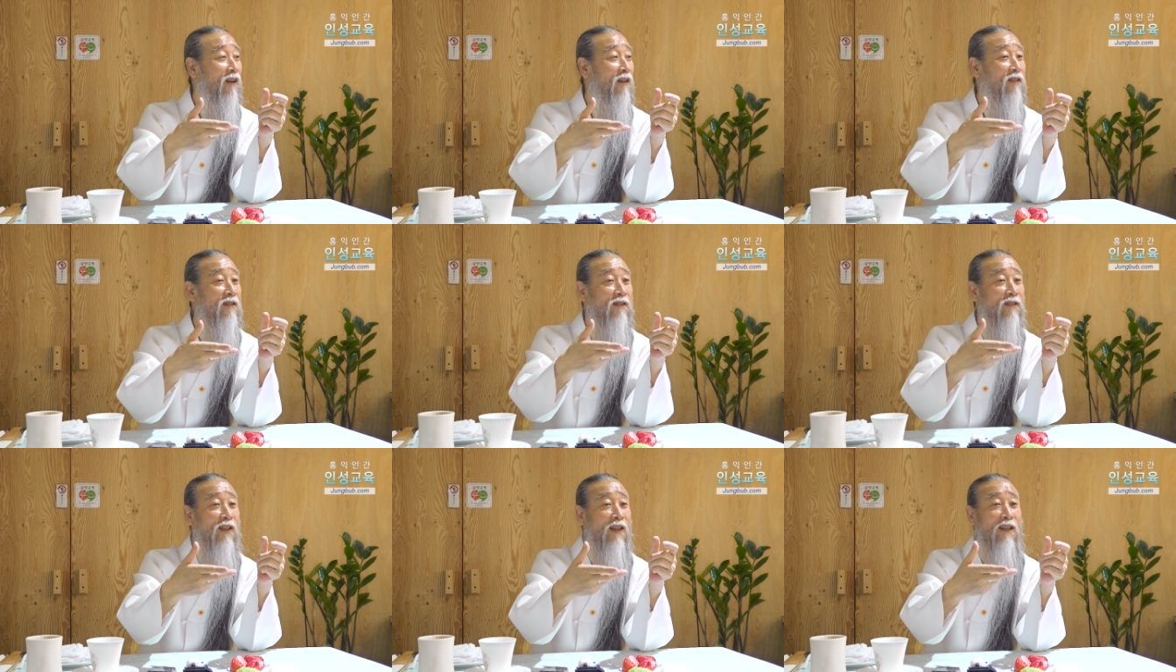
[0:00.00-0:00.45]

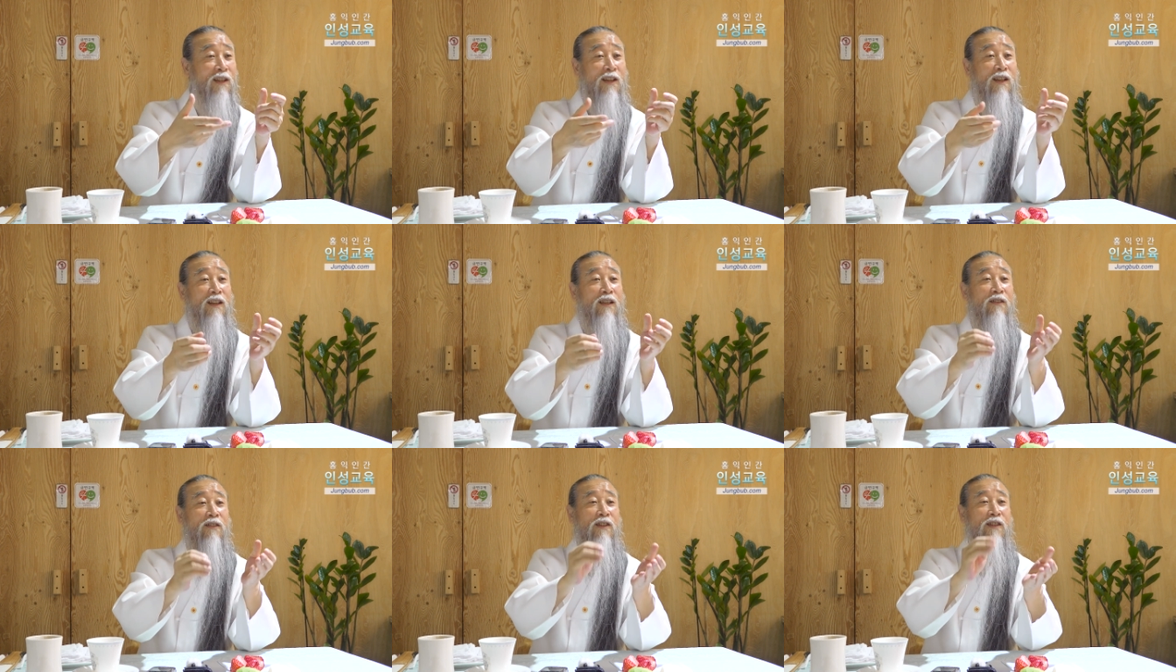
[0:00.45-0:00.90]
어, 그지
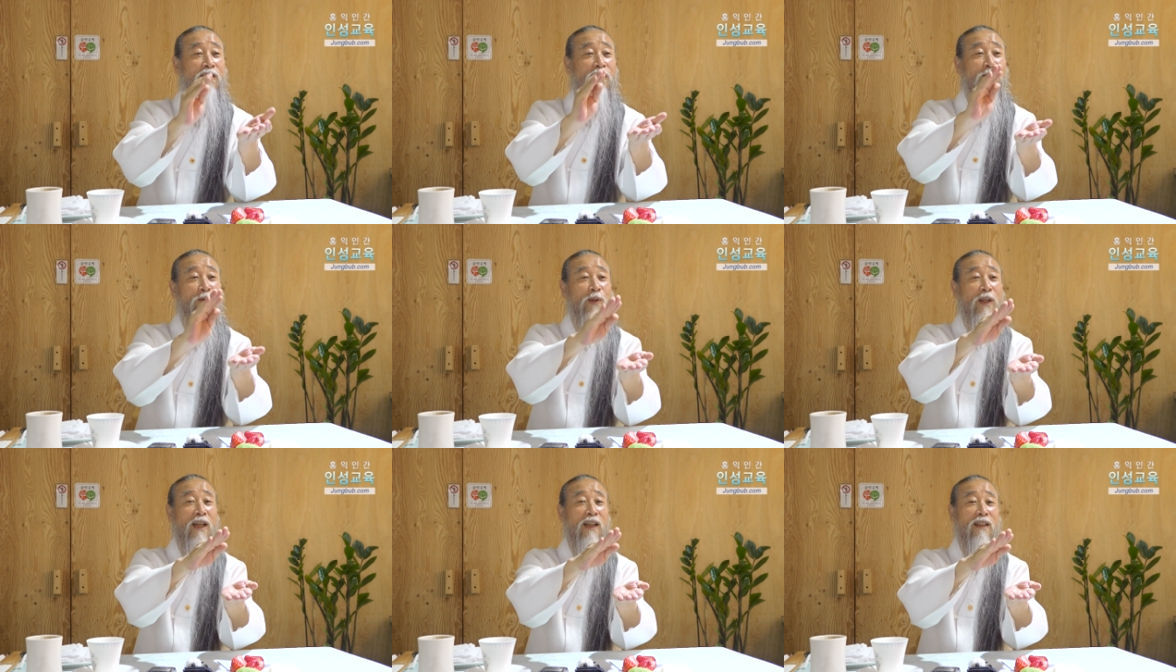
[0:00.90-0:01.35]
그
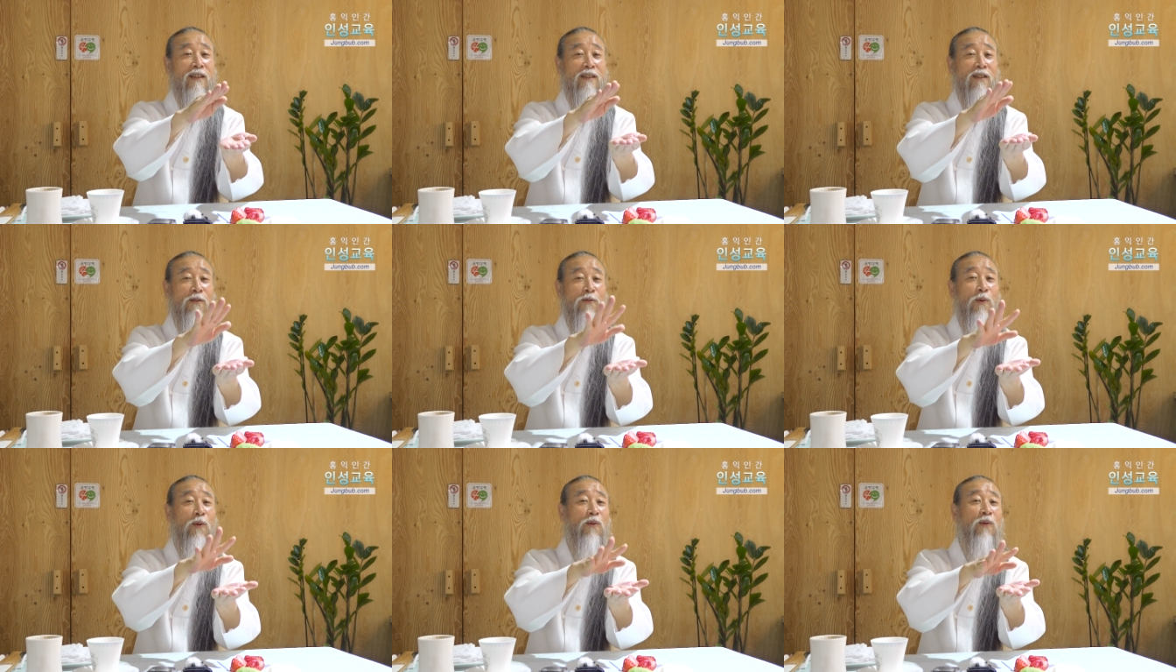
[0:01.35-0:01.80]
우리가
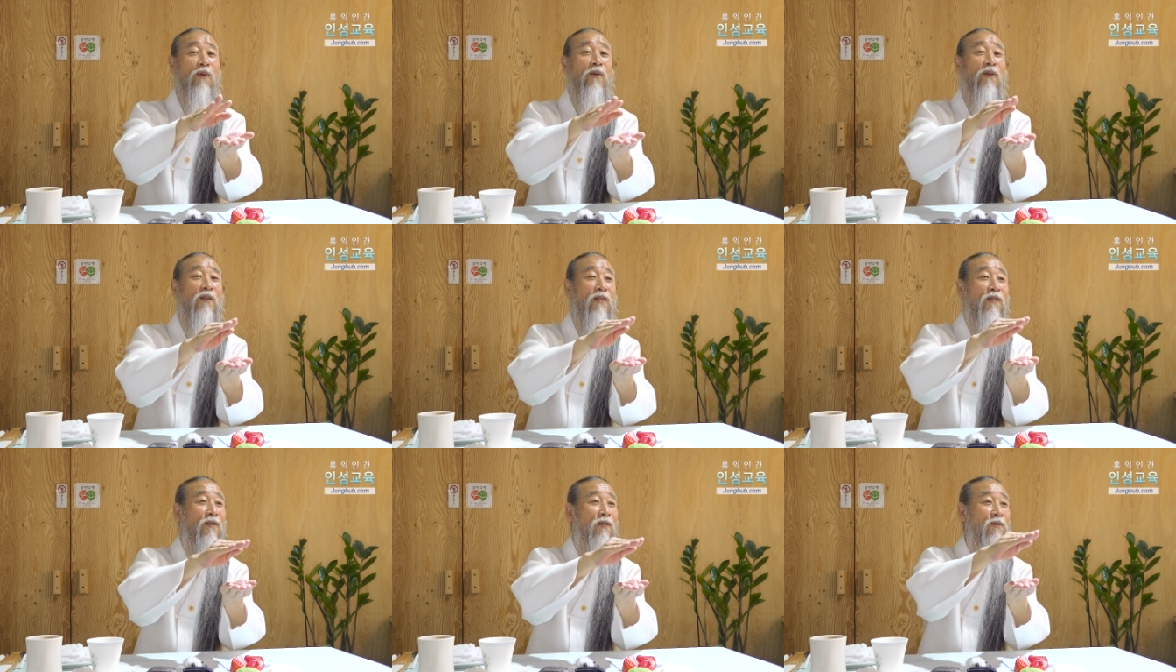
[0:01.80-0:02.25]
이제 그런
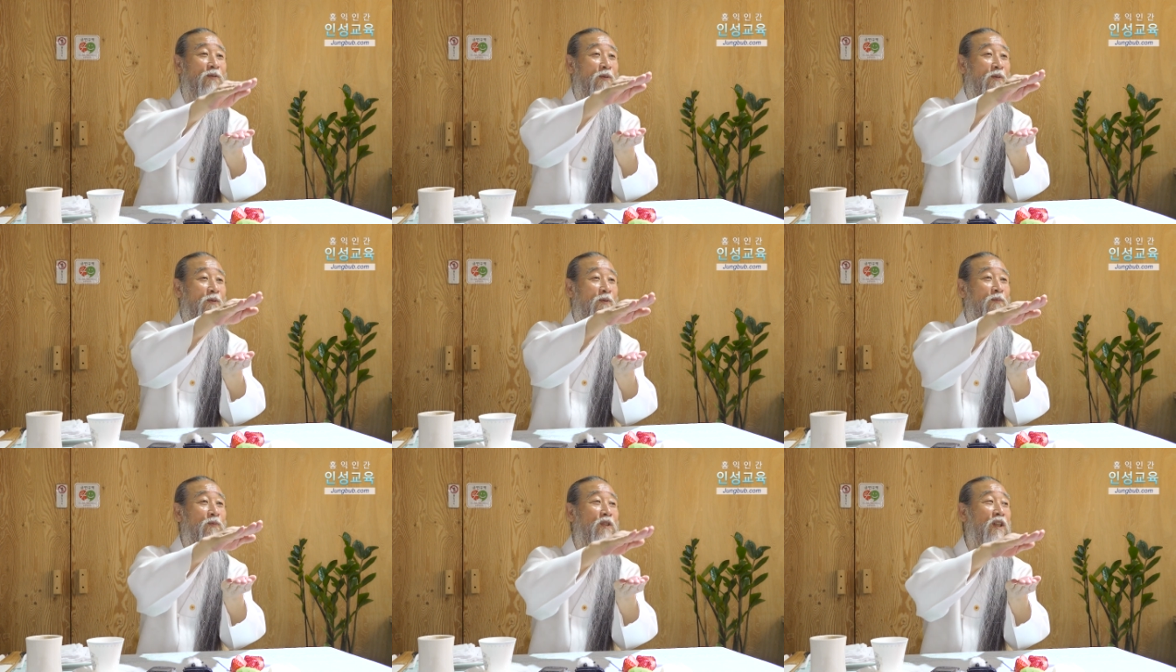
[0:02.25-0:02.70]
것들을
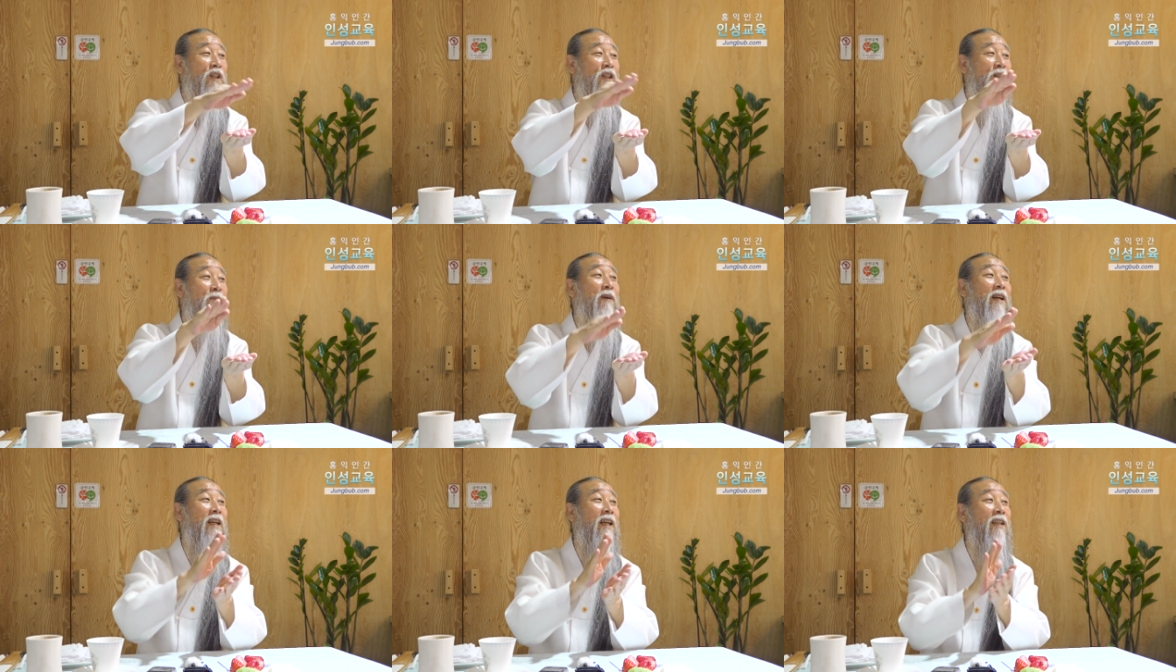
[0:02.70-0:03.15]
조금
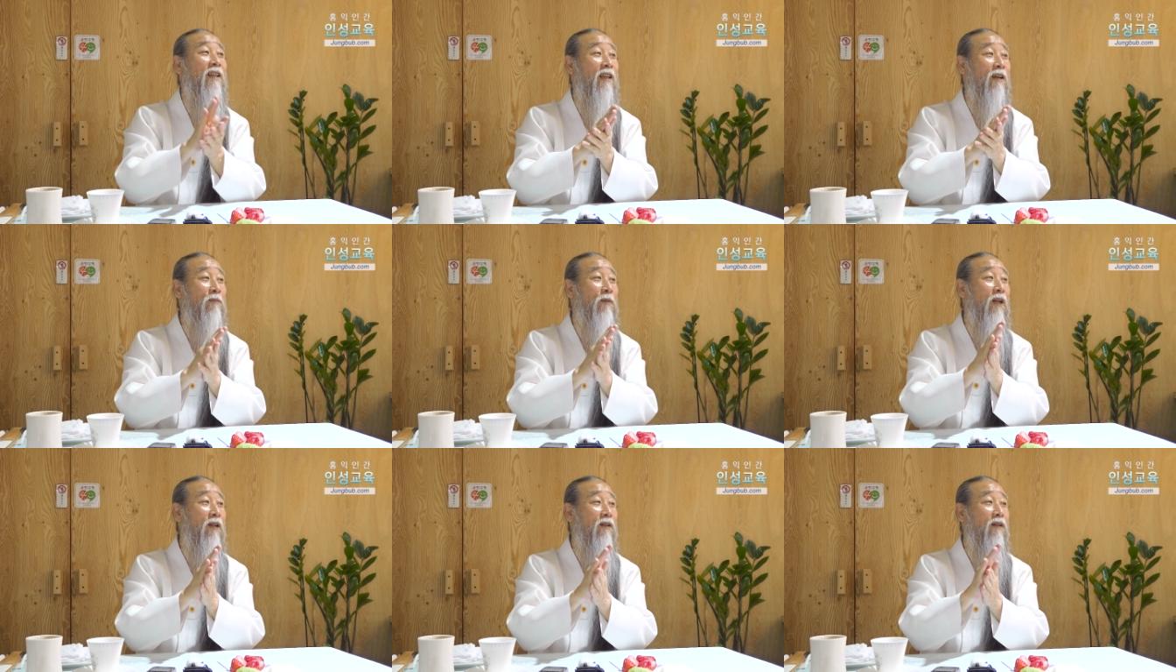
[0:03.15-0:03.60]
정리만
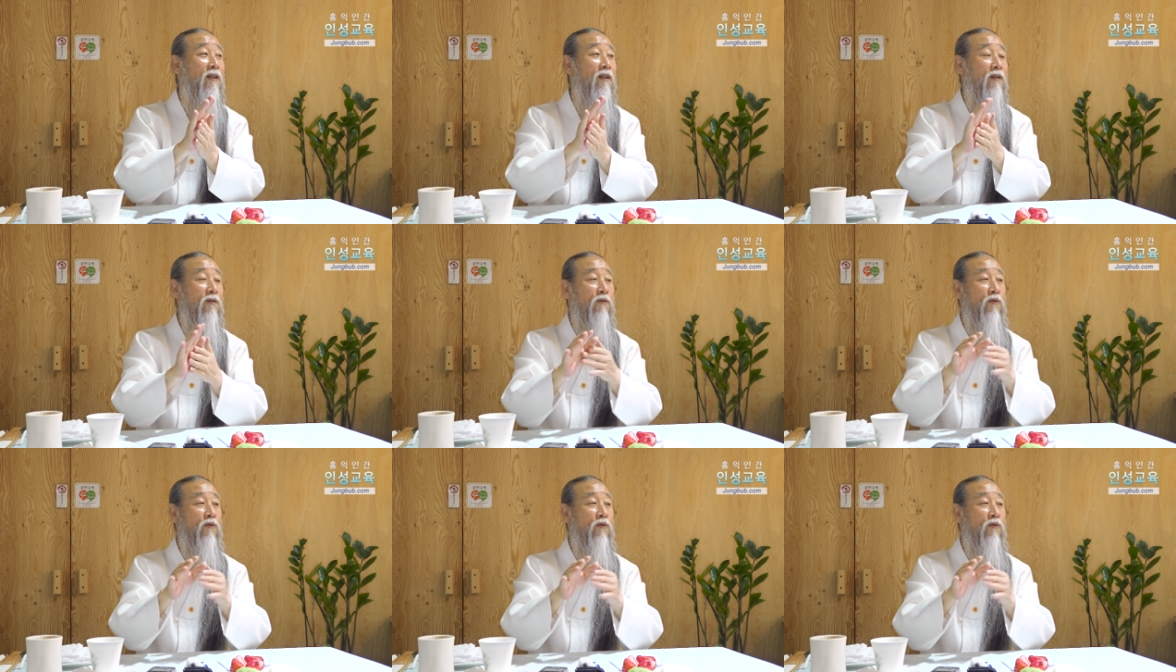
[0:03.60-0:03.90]
한다면